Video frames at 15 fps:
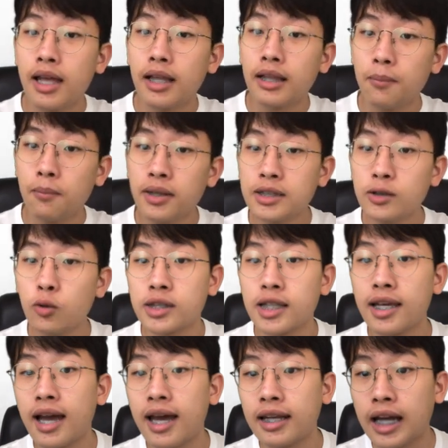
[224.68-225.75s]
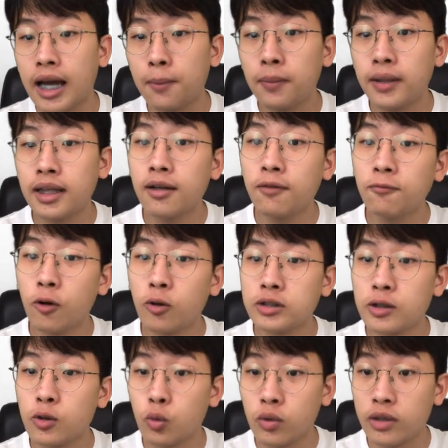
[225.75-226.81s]
และเมื่อจะถูกใช้งานนะครับ Platinum 4
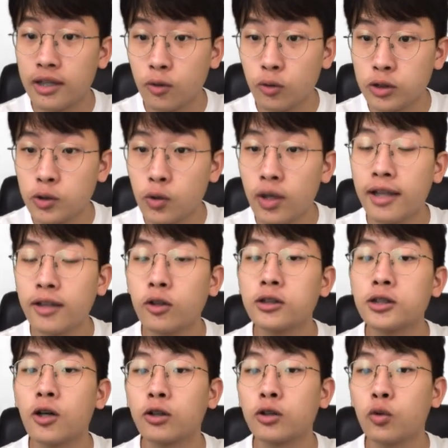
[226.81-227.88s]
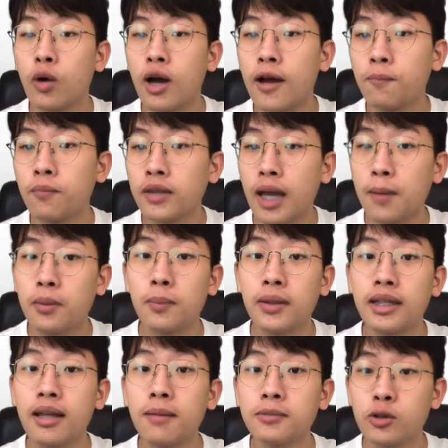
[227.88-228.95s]
จะถูก reduce ด้วยอิเล็กตรอน2ตัวกลายเป็น
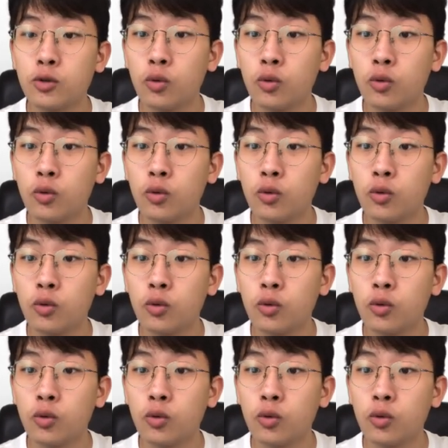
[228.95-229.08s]
Platinum